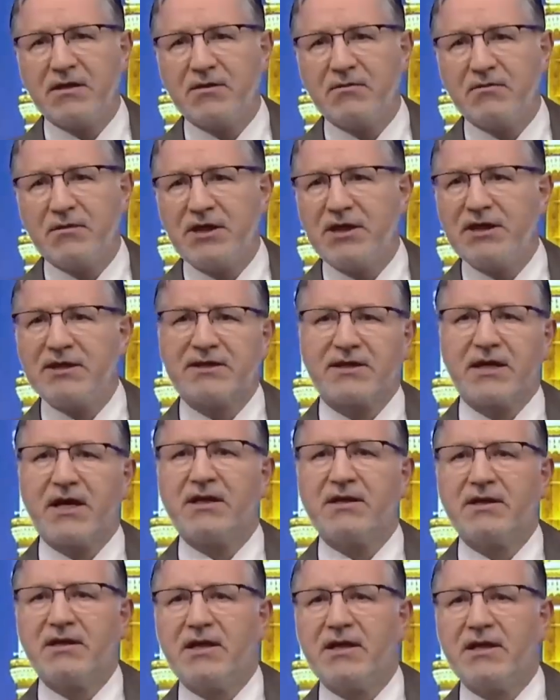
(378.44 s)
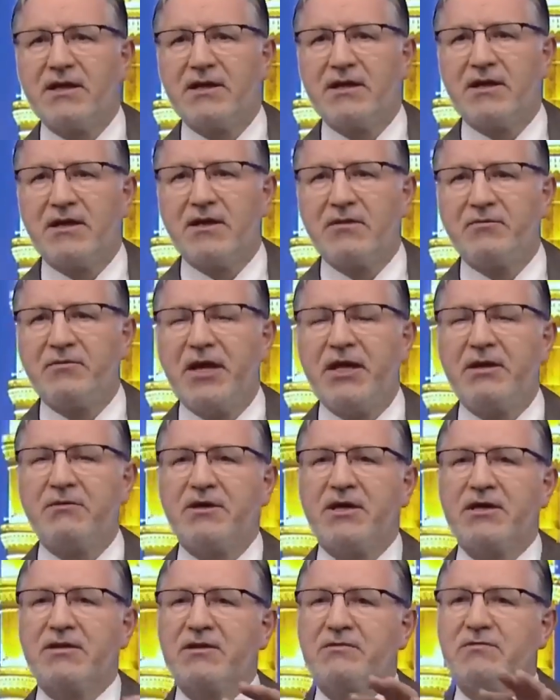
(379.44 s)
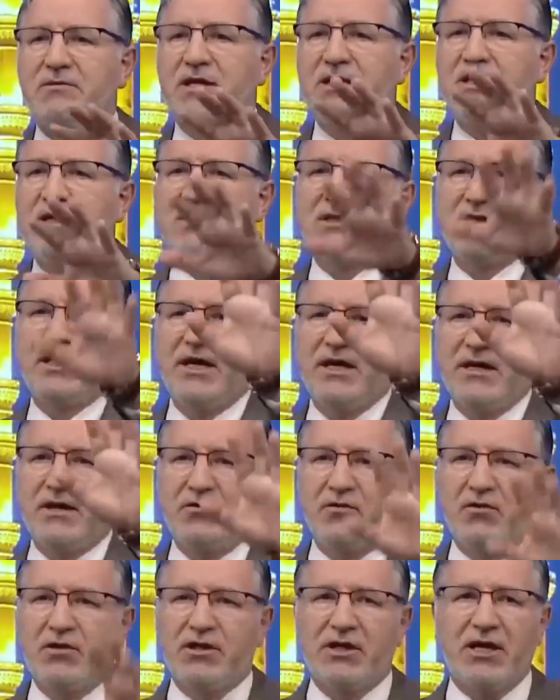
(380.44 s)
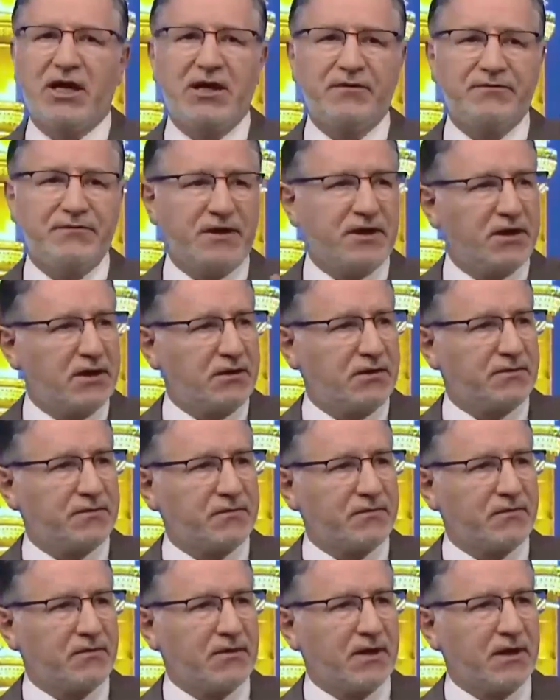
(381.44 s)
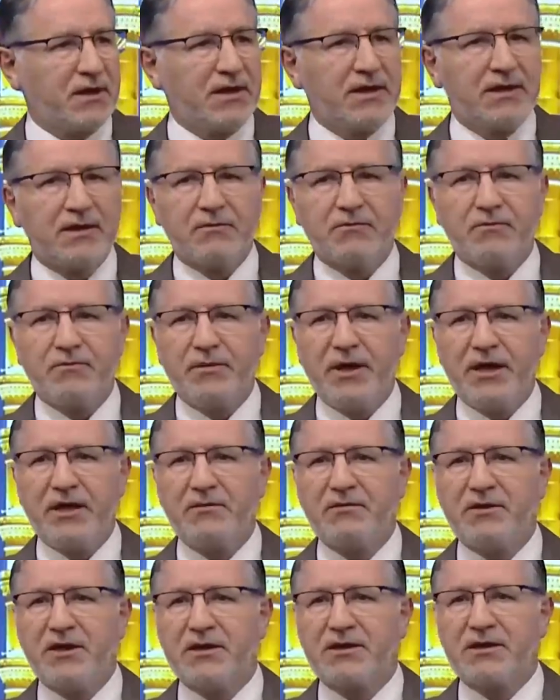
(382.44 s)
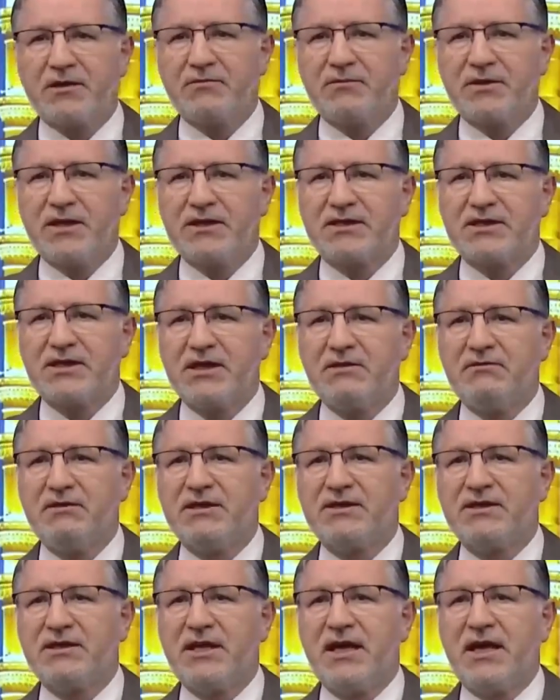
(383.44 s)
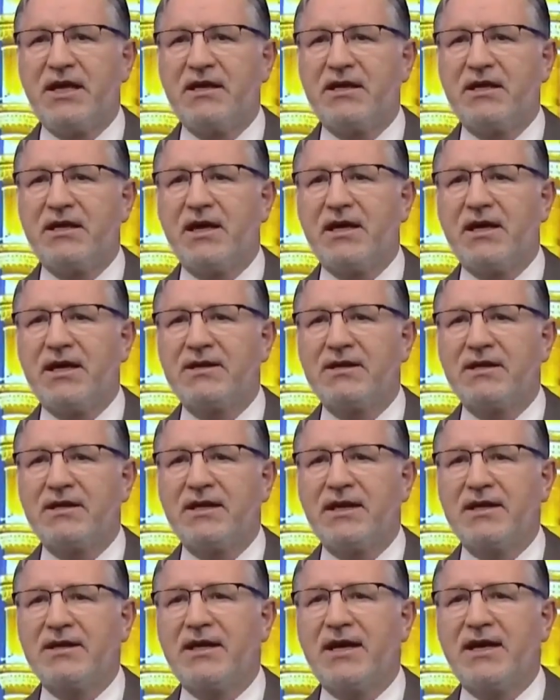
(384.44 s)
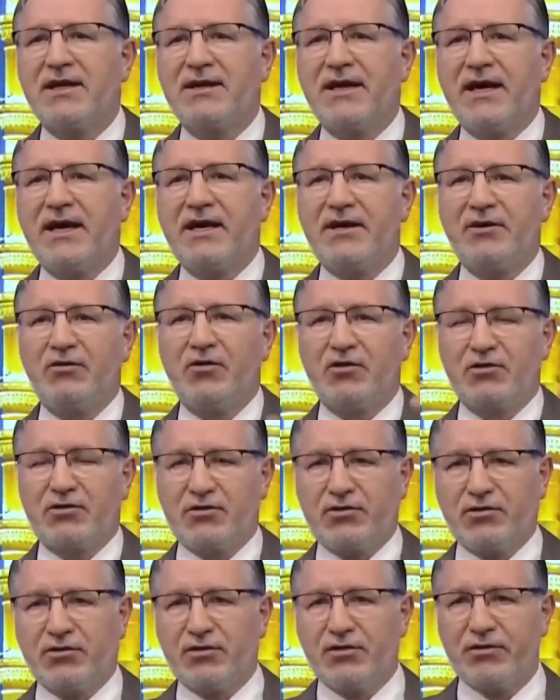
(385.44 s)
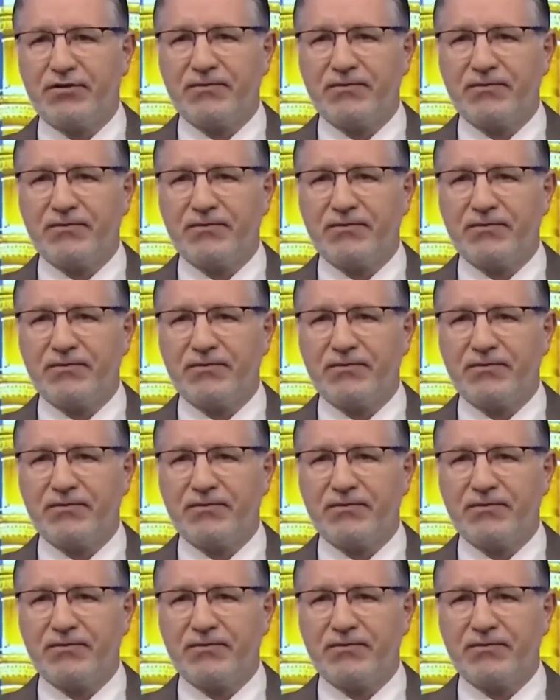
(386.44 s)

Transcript: insanlığa benim katımda hiç değerin yok. Kafirin benim katımda sivrisineğin kanadı kadar değeri yoktur diyor.